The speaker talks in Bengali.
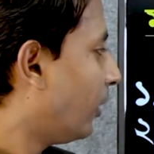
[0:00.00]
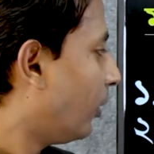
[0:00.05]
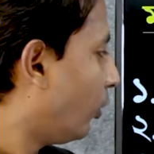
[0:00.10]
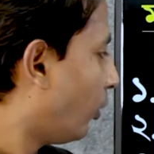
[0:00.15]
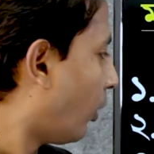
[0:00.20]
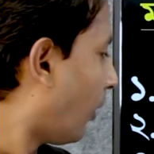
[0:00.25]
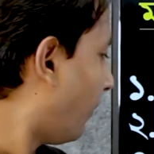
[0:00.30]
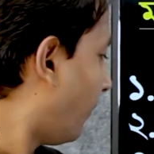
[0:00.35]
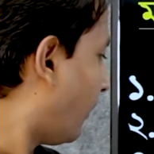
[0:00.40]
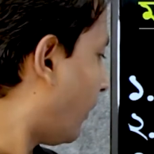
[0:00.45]

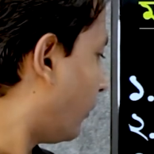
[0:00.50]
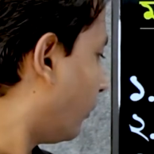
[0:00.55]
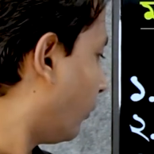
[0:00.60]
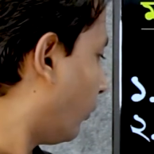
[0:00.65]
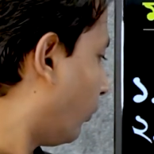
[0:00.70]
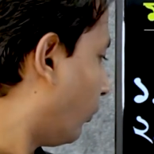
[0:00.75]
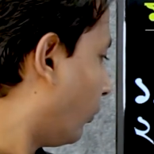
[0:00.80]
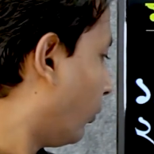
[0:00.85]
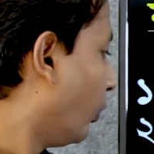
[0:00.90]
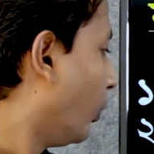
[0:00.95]
লম্বা উল
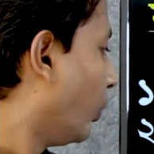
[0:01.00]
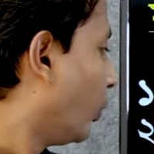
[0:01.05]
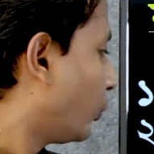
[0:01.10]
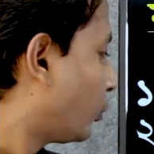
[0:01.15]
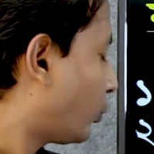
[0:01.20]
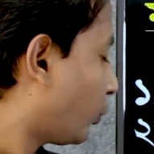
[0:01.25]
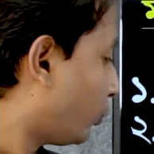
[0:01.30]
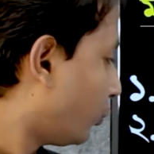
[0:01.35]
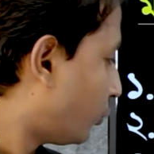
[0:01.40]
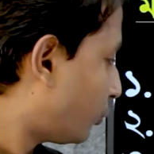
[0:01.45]

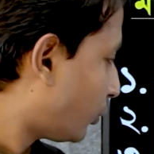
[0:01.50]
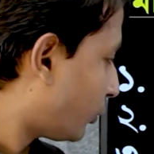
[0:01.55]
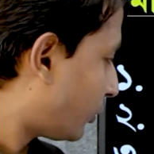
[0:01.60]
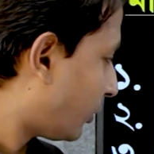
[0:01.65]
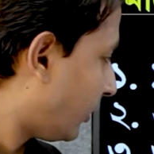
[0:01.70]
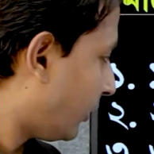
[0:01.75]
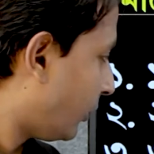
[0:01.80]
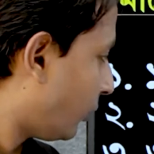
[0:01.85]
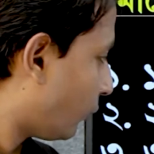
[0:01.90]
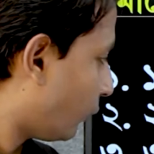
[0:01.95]
চতুর্থ
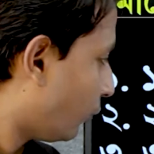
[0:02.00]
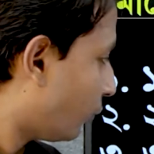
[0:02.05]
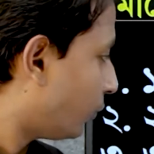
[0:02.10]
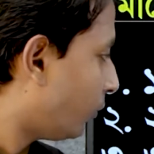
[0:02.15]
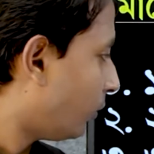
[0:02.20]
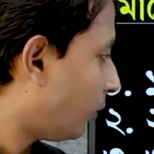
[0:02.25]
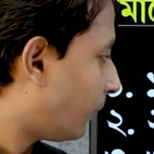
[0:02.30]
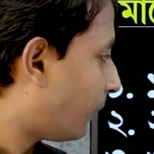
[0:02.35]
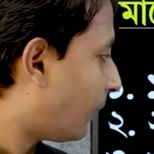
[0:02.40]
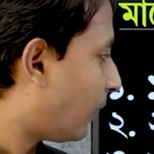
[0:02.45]
শ্রেণীর উল
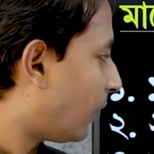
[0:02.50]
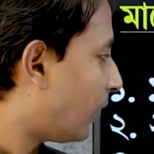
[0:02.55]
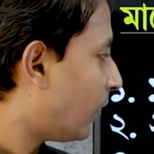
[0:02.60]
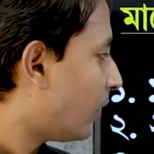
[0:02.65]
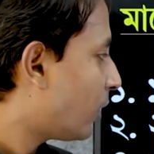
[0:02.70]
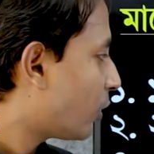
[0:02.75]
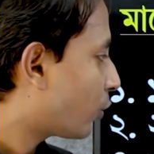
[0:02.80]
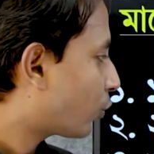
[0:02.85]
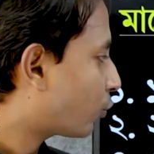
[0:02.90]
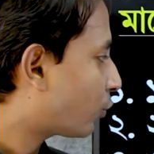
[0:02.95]
বা
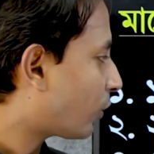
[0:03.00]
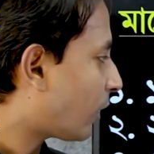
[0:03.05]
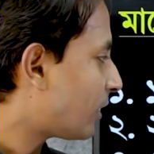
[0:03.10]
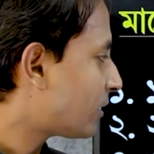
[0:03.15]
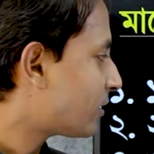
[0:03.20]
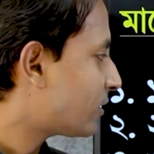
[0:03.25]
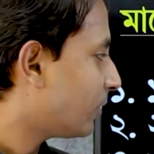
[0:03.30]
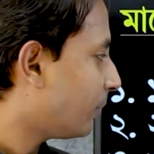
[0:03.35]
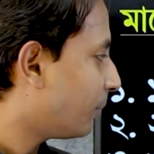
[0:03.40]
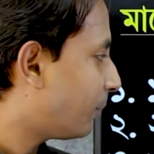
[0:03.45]

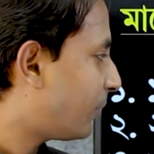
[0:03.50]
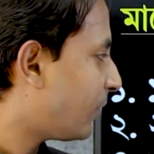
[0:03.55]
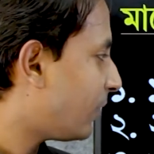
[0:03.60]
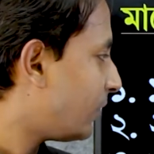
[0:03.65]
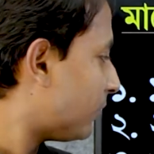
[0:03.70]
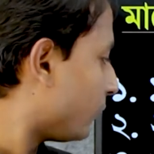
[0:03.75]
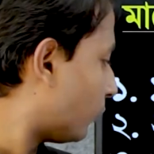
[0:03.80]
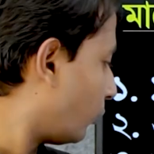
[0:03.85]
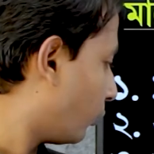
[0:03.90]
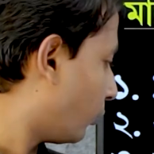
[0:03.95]
ক্রাস
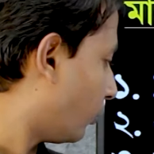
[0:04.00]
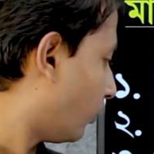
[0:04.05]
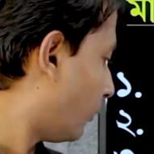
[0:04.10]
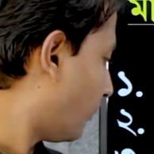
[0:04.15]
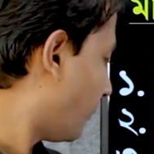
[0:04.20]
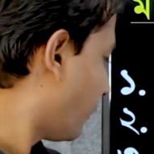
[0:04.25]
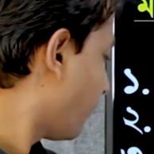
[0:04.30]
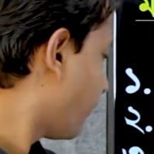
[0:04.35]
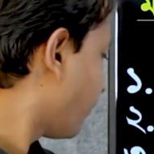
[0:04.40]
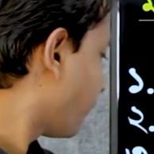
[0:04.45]
ব্রেড উল
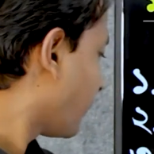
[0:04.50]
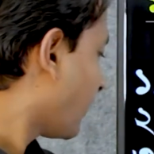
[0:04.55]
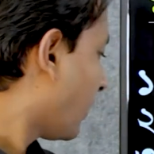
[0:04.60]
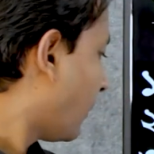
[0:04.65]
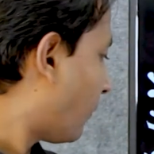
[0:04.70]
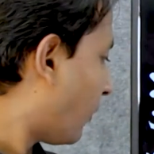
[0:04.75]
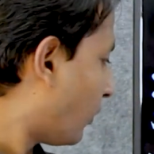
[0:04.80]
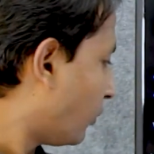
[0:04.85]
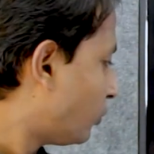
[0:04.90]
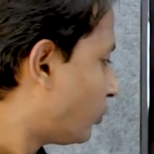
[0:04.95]

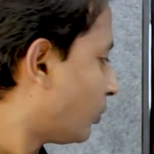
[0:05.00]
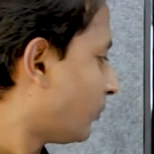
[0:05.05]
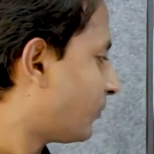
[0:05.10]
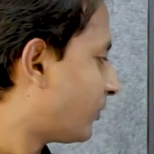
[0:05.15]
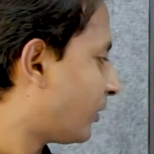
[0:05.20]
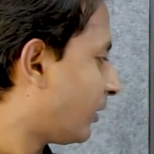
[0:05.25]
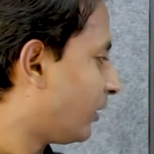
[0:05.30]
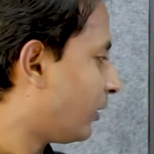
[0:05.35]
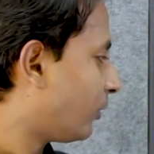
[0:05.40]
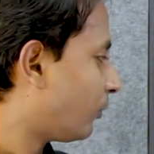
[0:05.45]
পঞ্চম
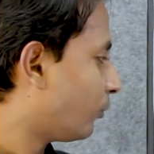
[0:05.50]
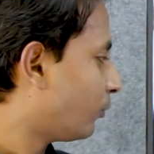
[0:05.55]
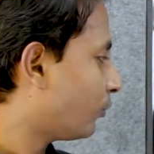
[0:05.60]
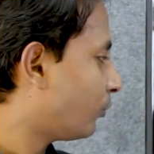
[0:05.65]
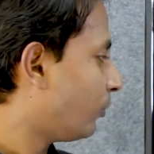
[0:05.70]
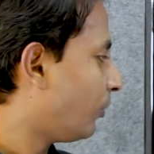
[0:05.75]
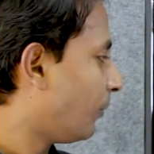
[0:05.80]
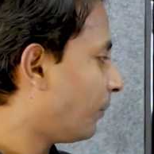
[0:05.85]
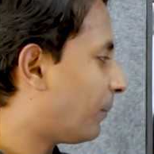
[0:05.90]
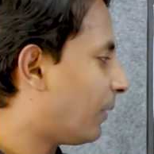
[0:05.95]
শ্রেণীর উল
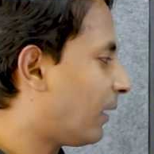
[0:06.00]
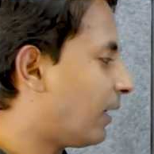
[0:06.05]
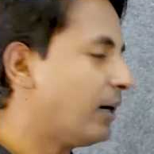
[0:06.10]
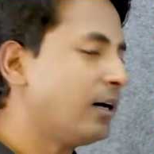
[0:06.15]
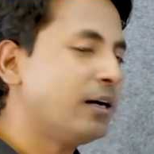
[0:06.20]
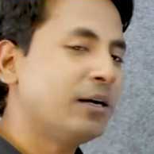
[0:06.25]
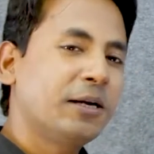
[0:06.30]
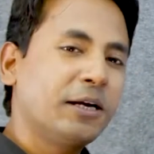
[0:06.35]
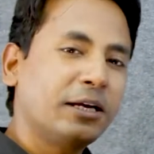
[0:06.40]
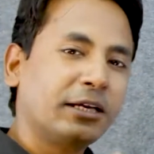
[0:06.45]
বা
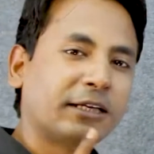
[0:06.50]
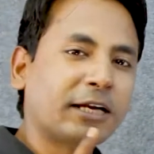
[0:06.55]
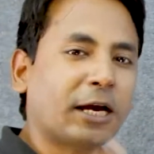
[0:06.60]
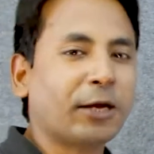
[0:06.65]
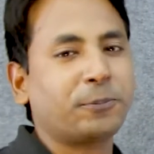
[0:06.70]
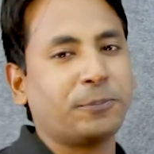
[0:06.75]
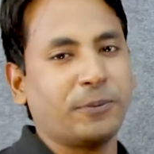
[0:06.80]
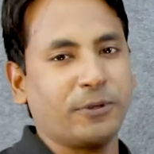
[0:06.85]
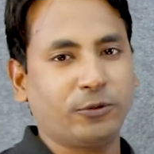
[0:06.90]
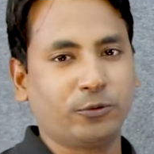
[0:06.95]

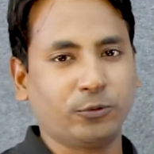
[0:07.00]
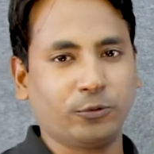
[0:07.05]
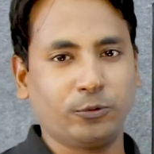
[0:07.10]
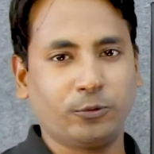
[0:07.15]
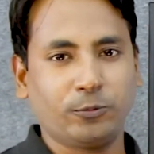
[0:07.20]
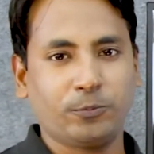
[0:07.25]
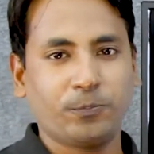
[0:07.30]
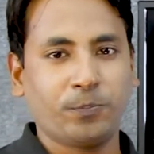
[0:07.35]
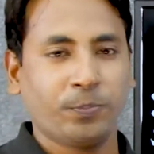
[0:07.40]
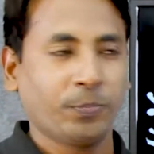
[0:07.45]
কার্পেট উল
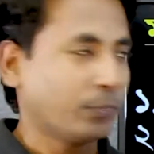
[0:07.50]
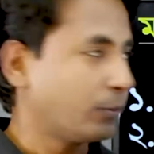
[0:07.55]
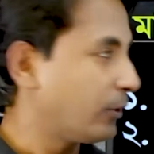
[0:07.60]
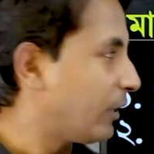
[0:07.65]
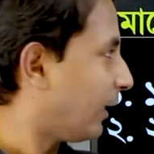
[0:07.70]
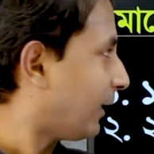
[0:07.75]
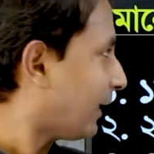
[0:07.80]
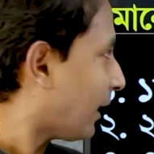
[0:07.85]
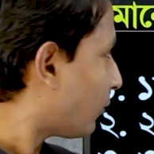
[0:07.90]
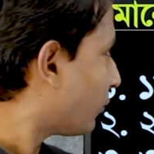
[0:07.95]

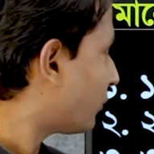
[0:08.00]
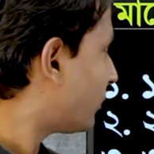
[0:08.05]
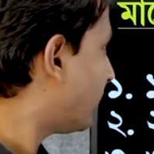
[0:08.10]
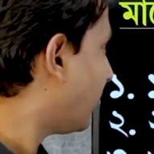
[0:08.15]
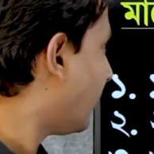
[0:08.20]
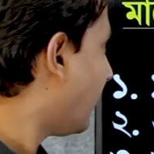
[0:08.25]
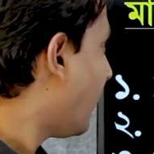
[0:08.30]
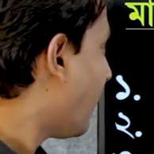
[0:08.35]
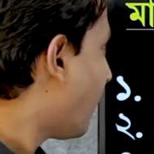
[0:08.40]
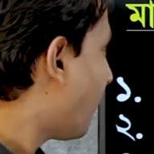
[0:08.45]
এটা হচ্ছে
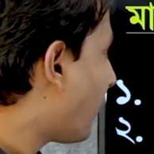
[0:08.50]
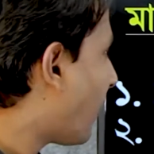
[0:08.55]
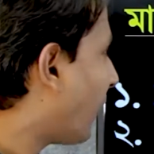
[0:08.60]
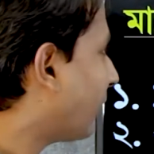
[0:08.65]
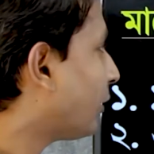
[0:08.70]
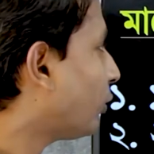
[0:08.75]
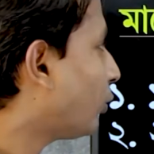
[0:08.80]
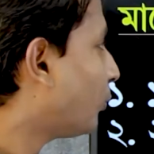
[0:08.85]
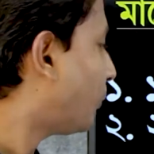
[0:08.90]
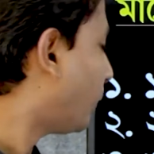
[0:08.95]

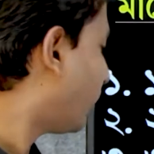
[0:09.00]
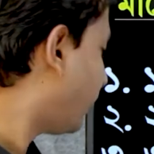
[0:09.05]
মানের উপর